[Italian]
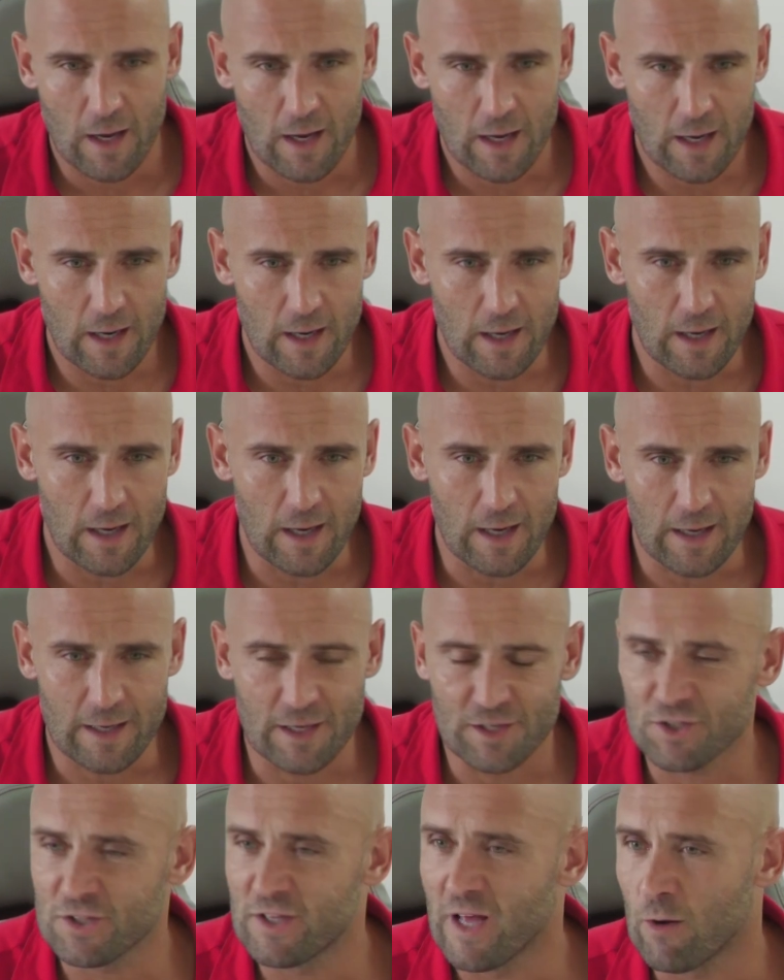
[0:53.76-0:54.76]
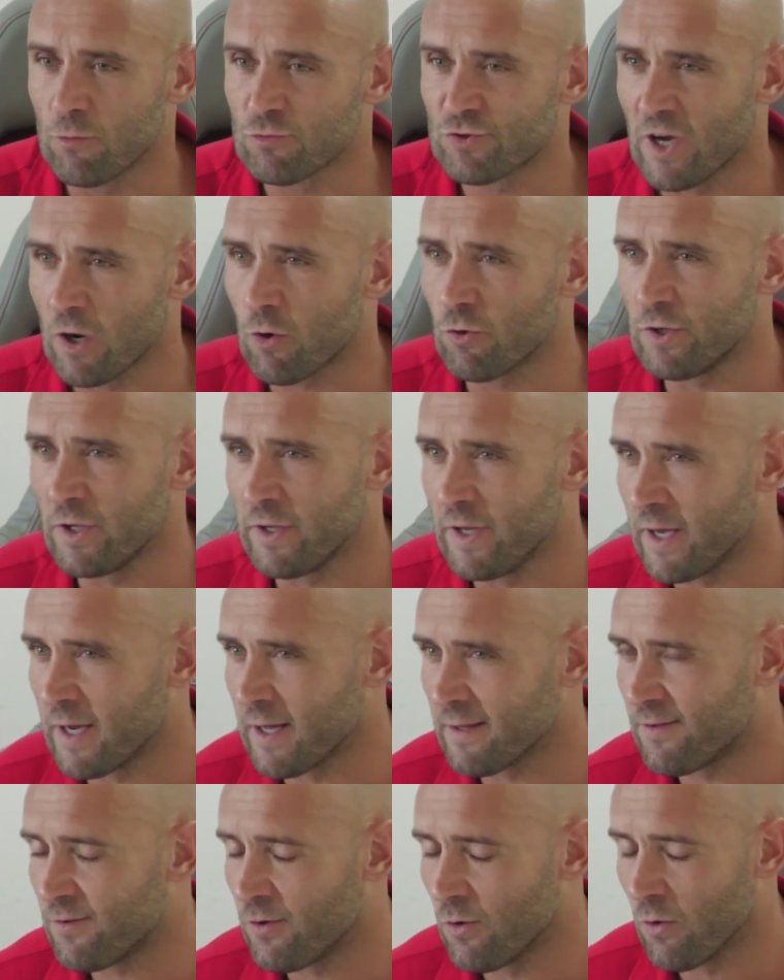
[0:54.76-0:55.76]
eh, che ci dà un sacco di
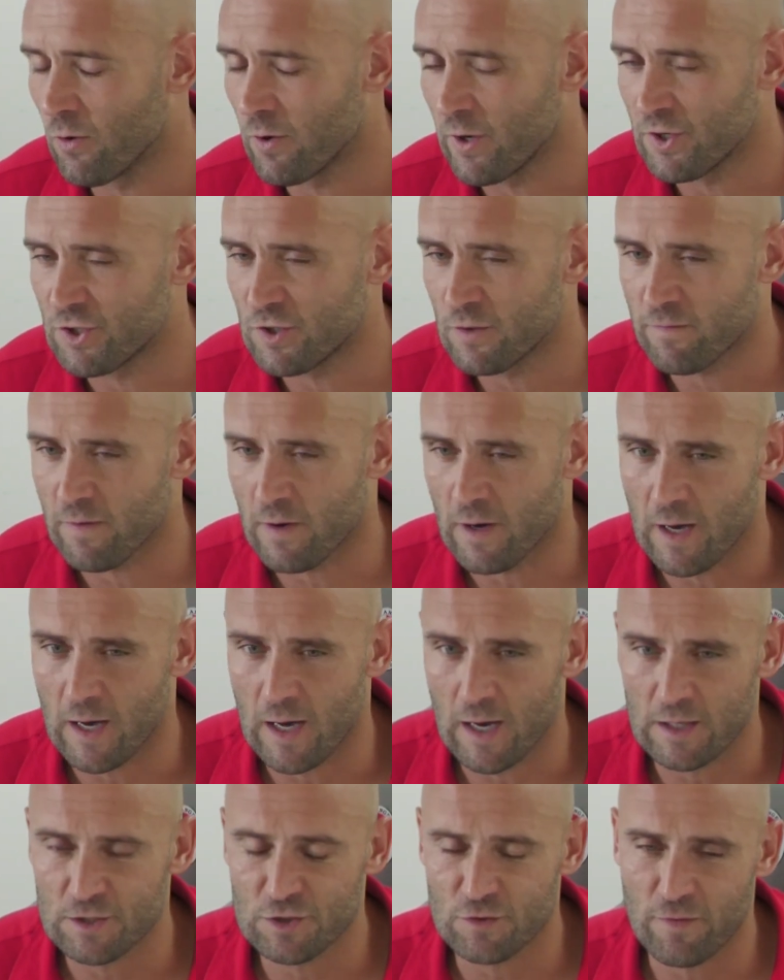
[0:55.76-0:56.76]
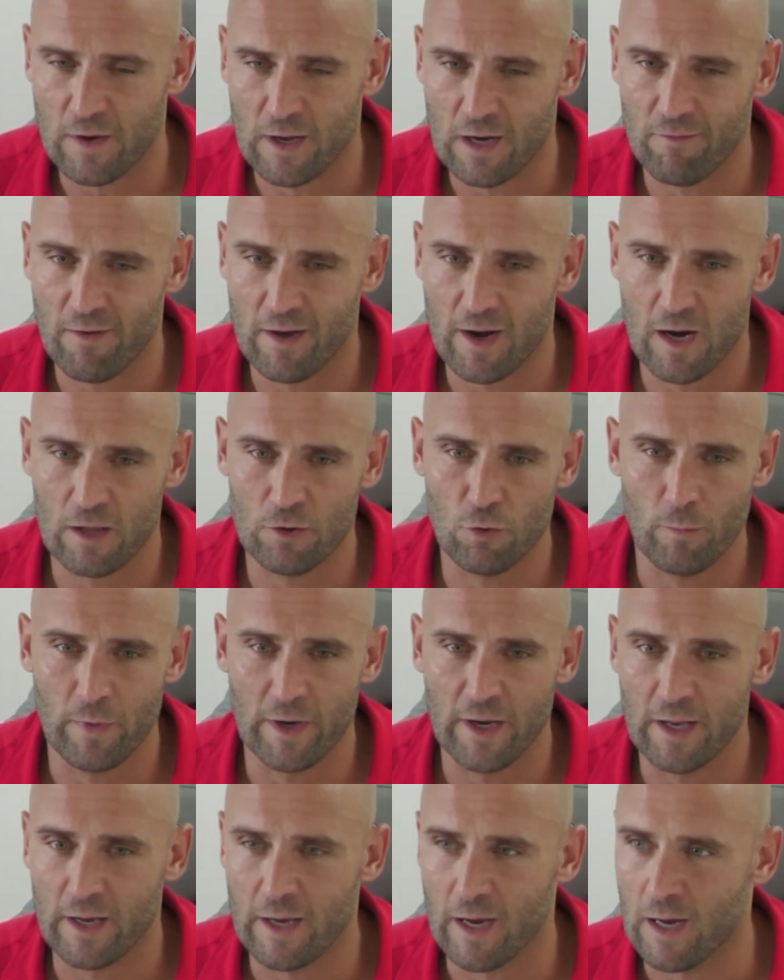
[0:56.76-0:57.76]
indicazioni, ci fa, ci fa arrivare alla
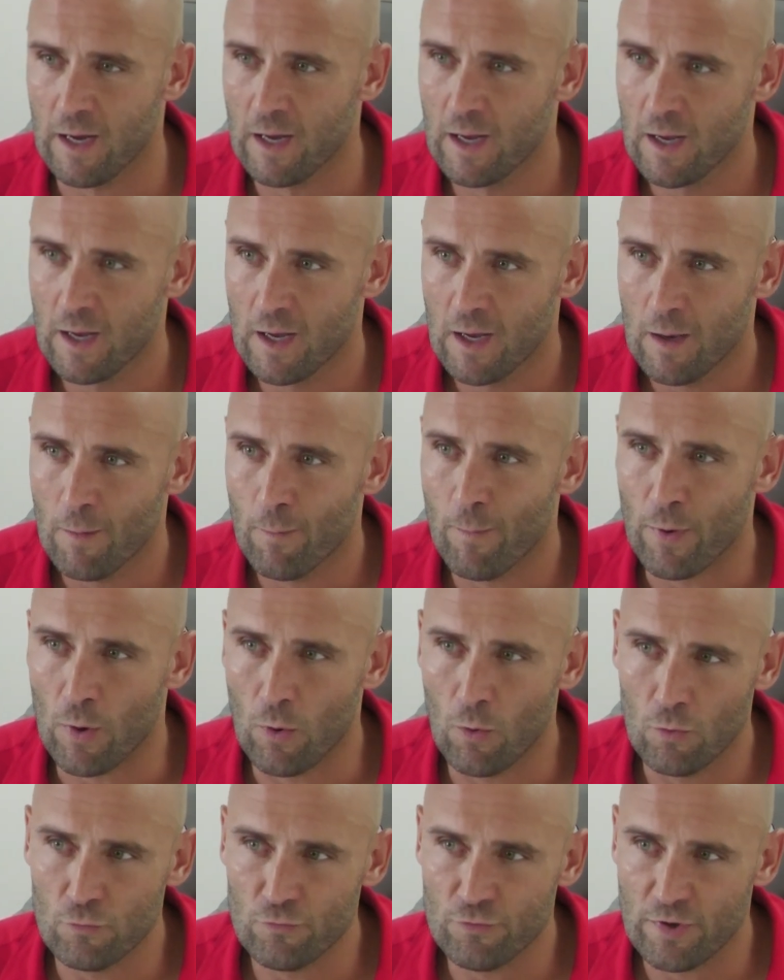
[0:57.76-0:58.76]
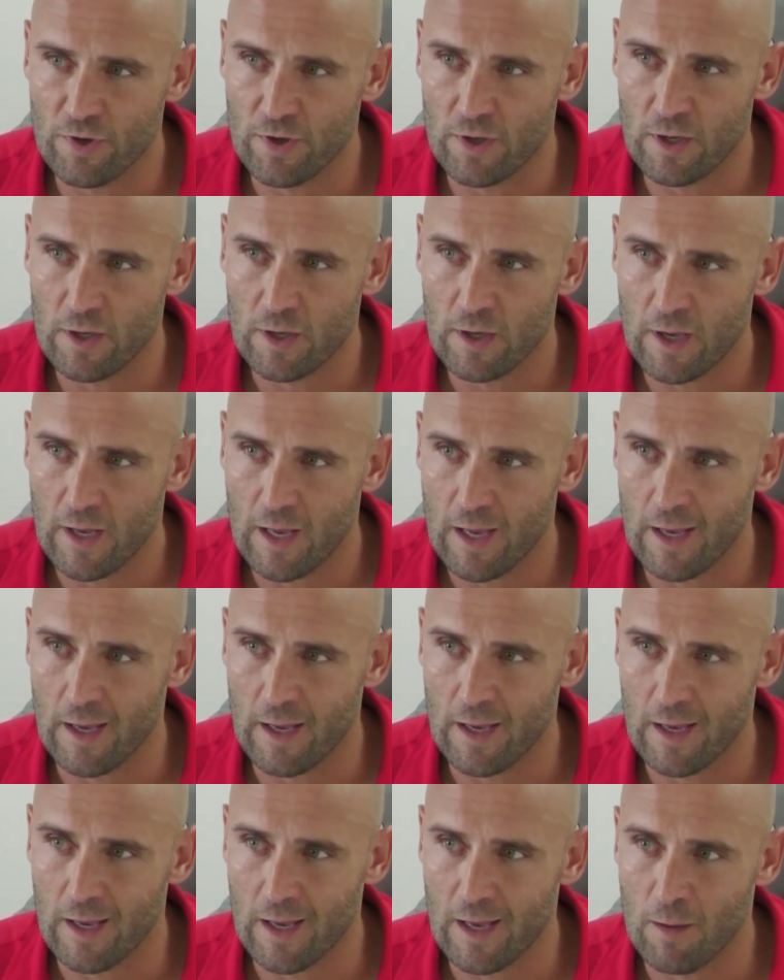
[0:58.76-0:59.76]
domenica pronti
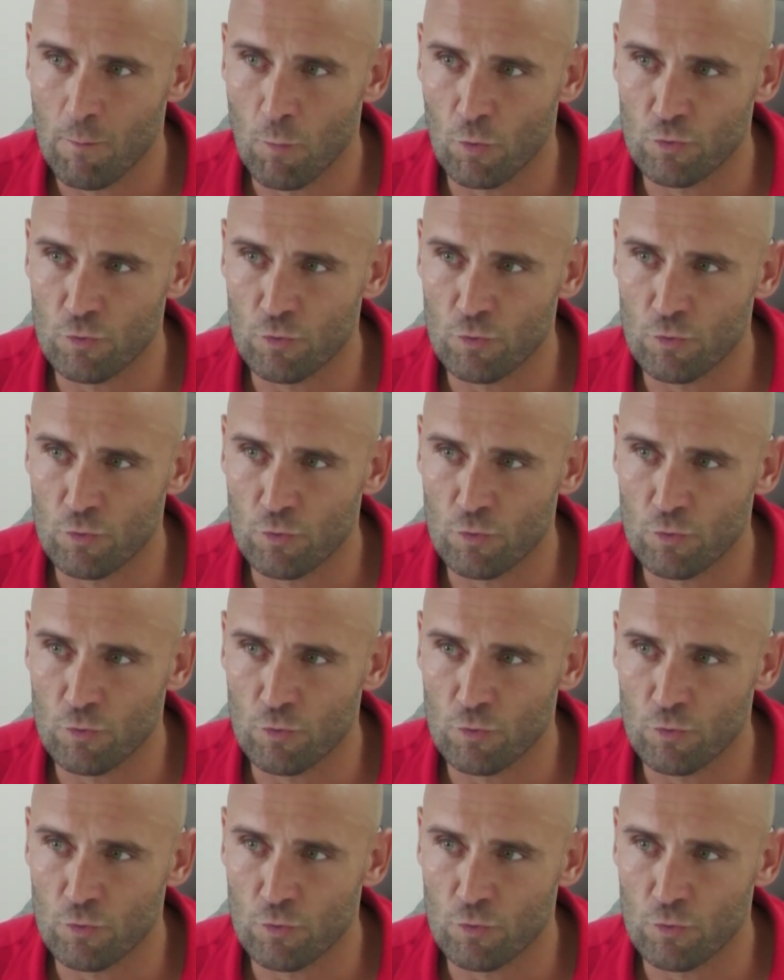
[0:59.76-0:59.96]
e, e